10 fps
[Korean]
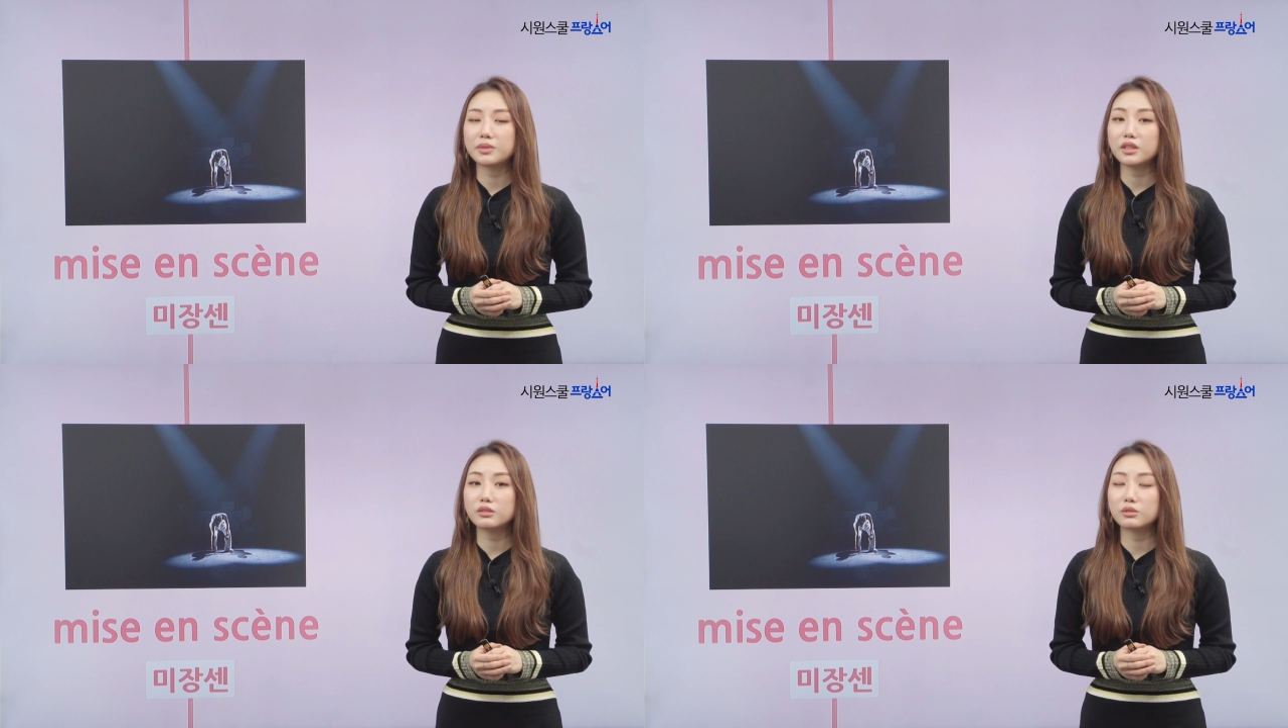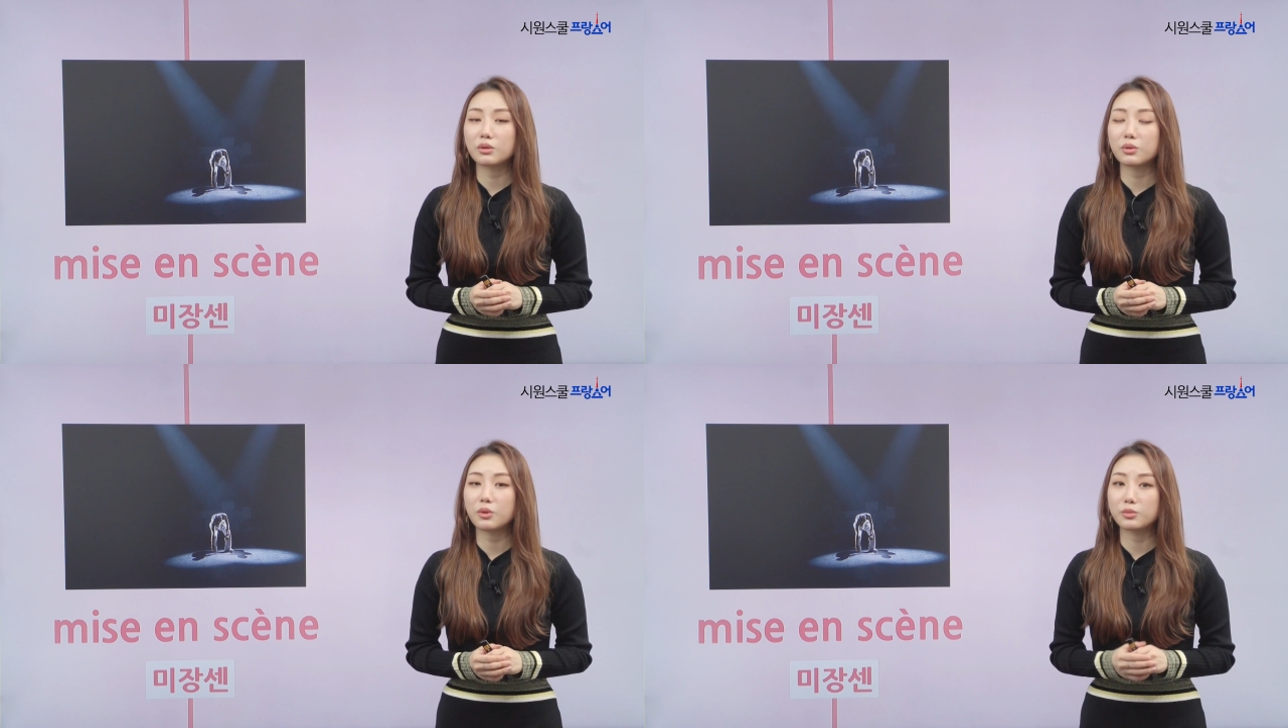
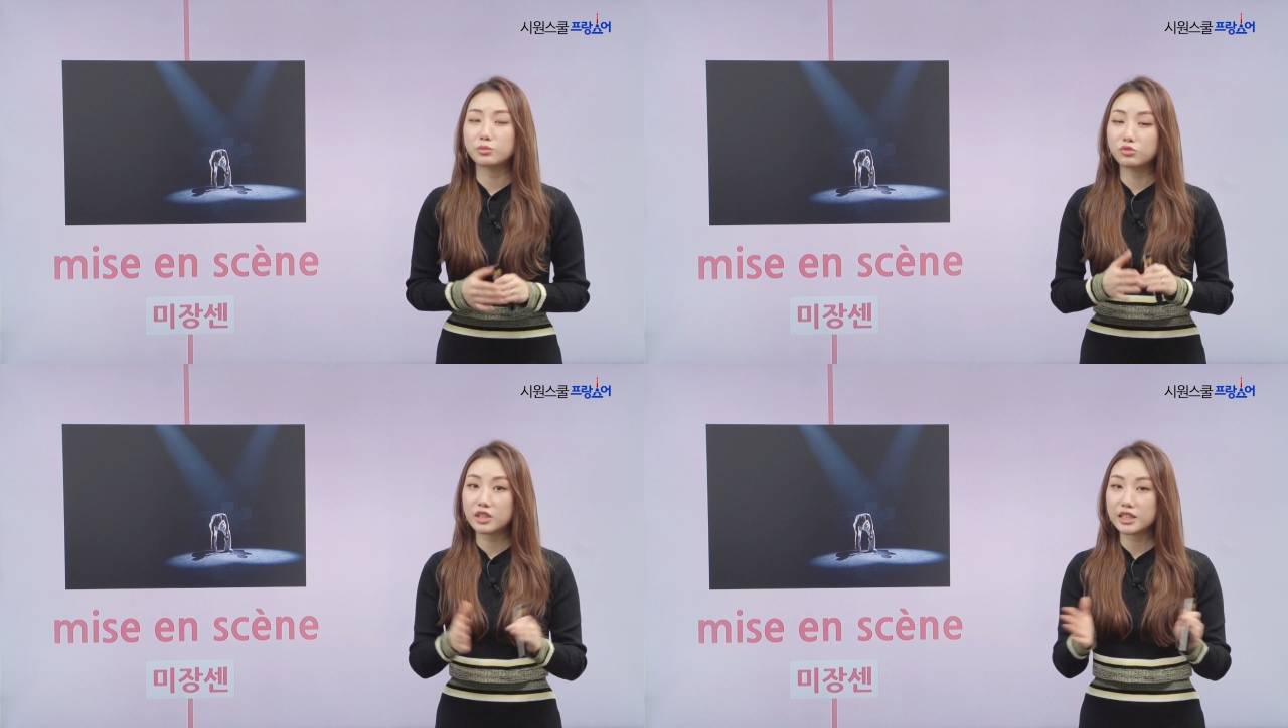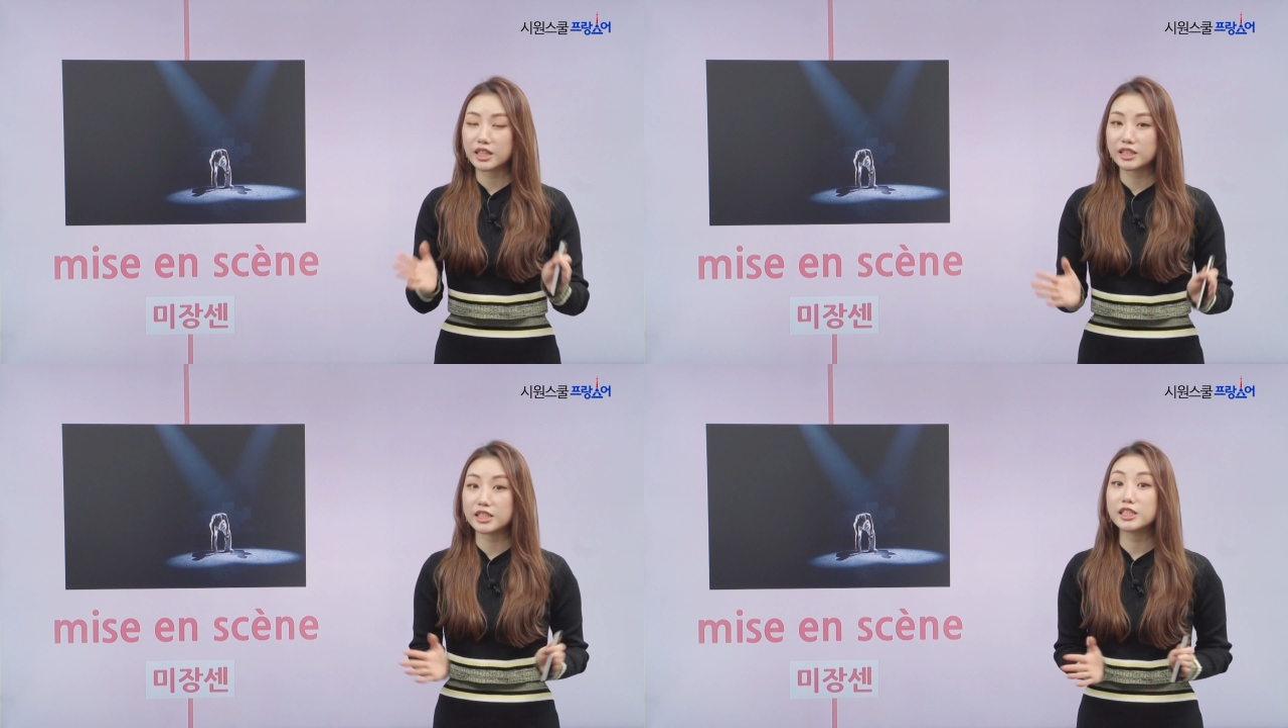프랑스어로 뭐 무대
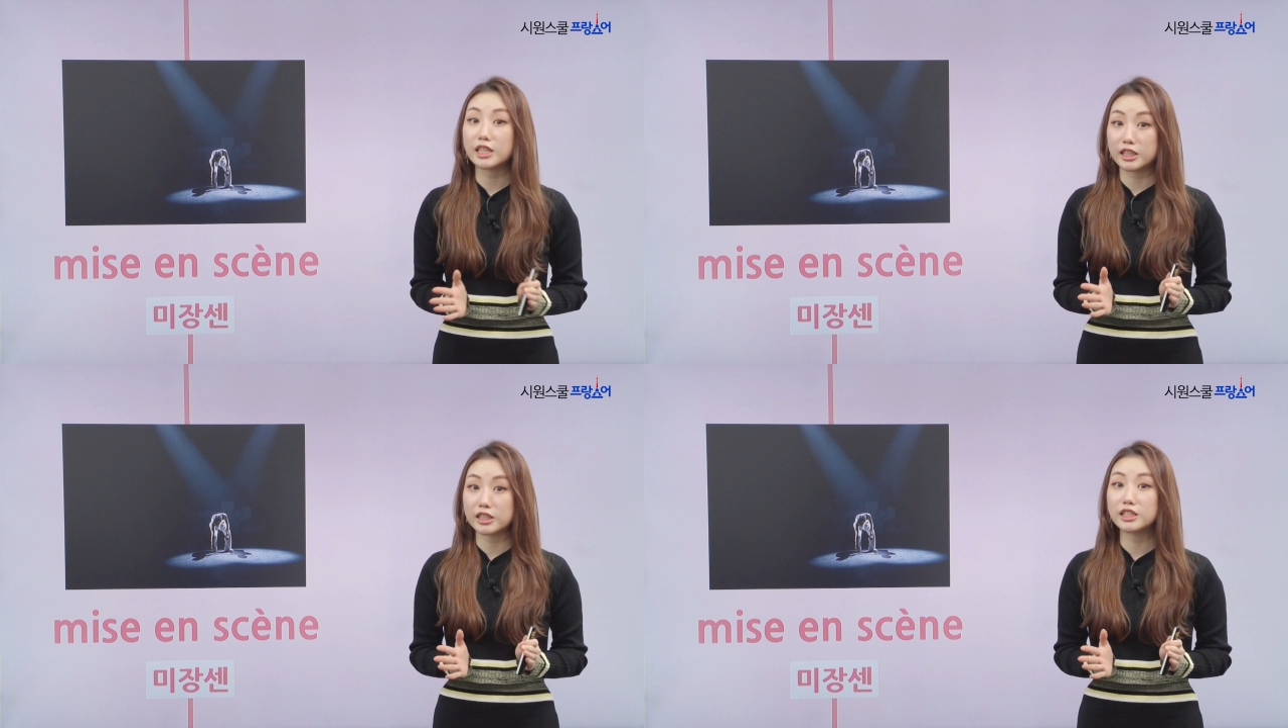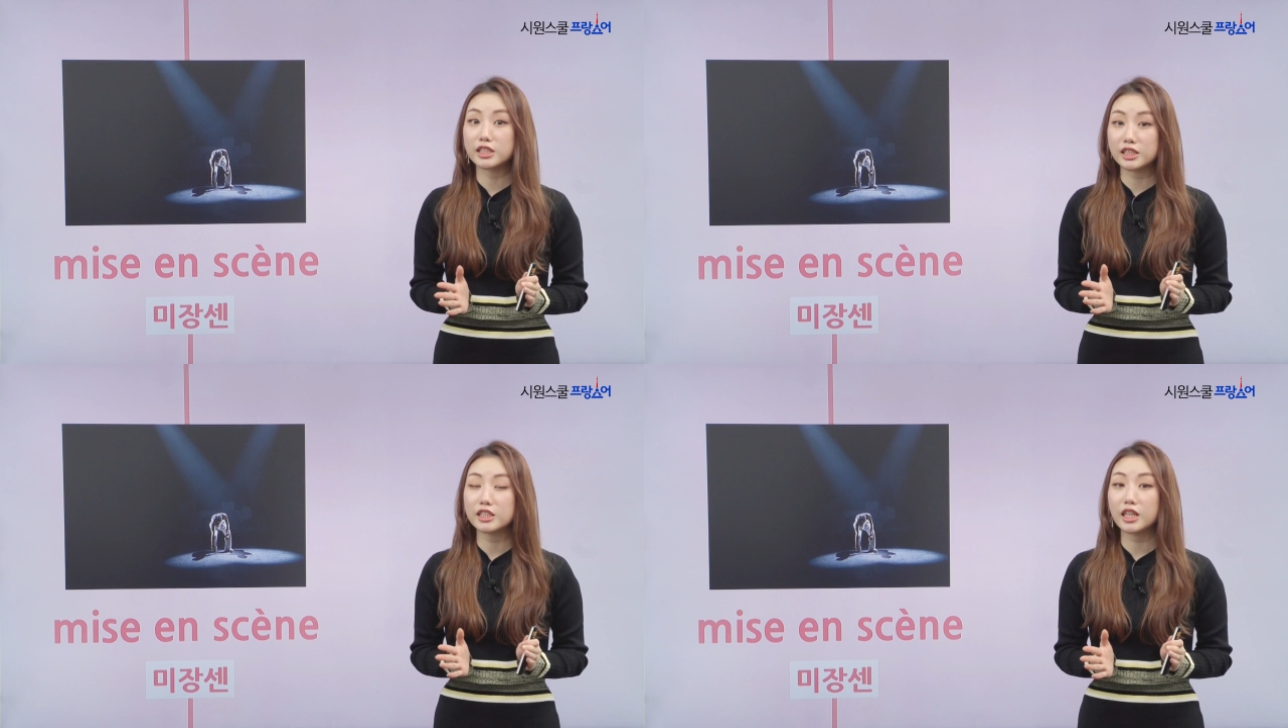장치라는
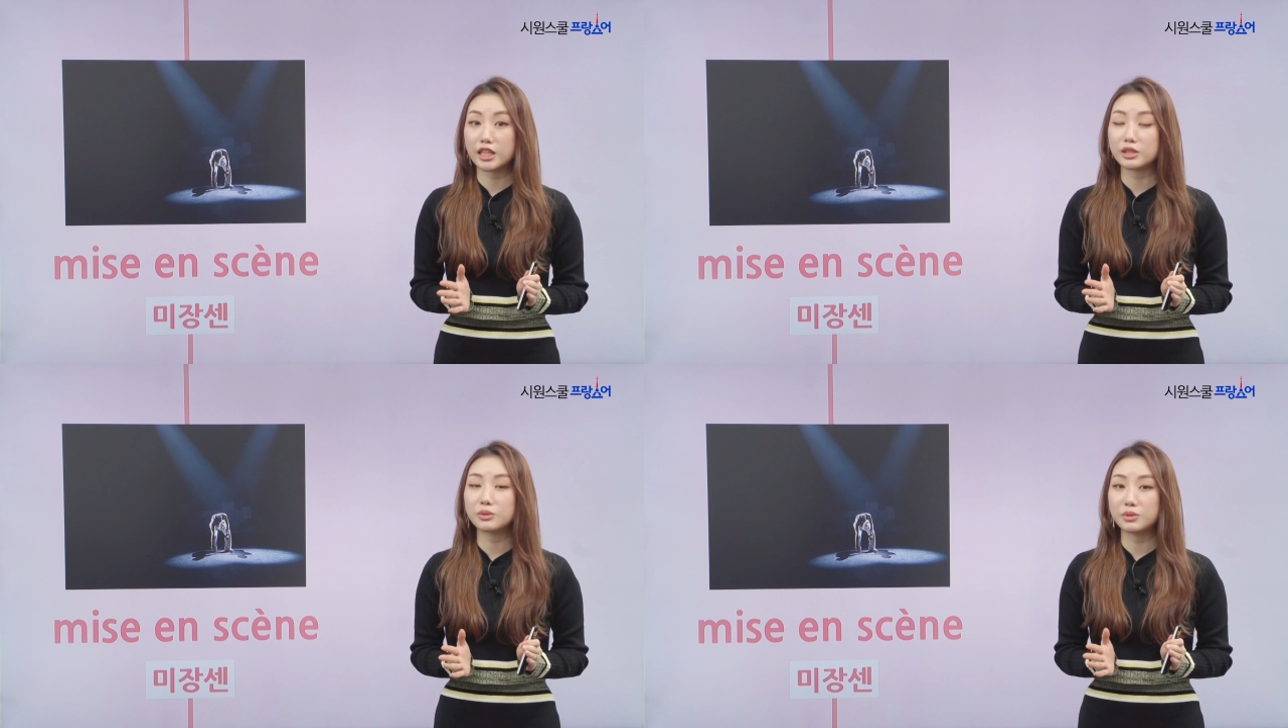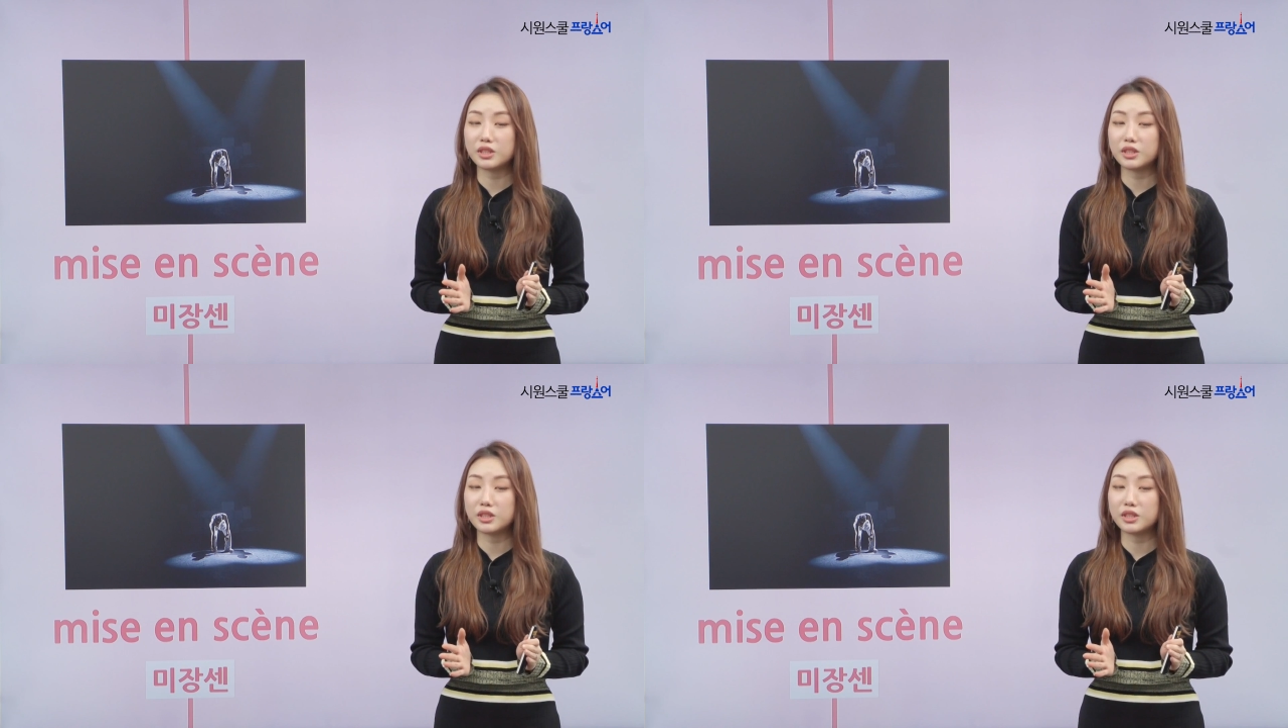뜻을 가지고